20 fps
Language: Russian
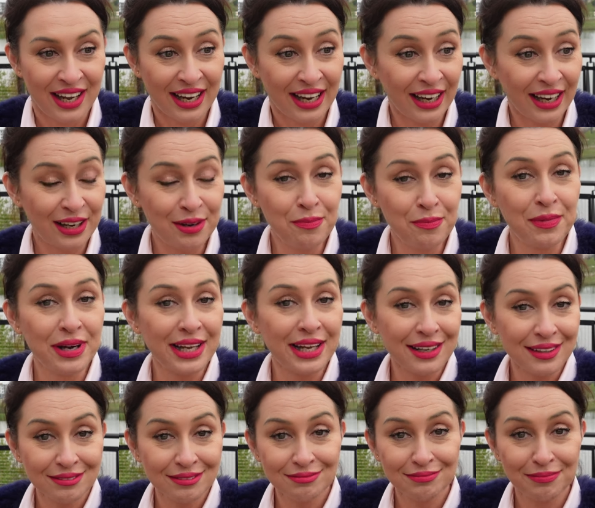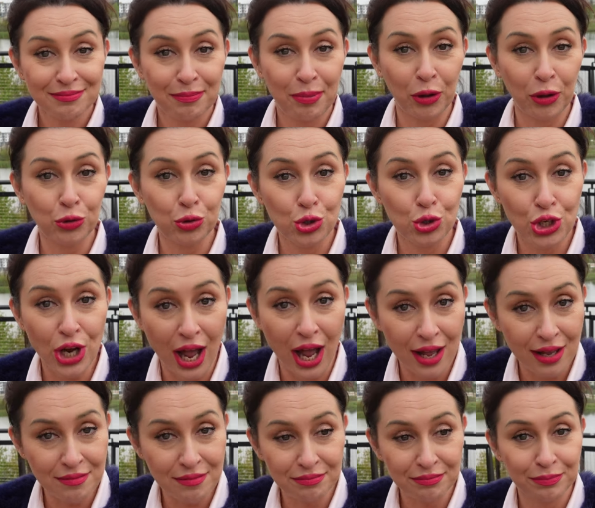Как мы
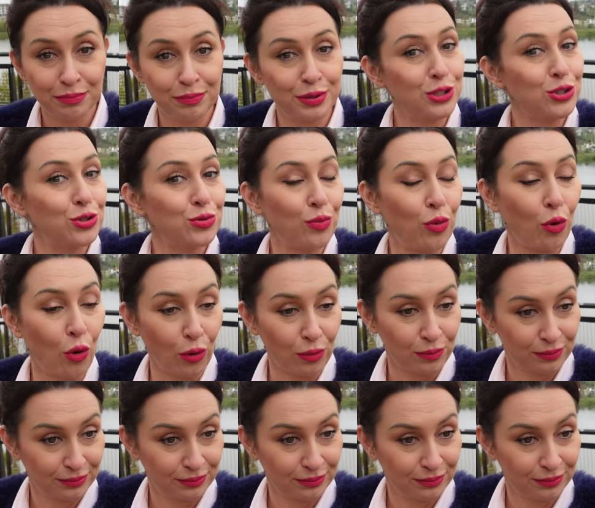получаем письмо.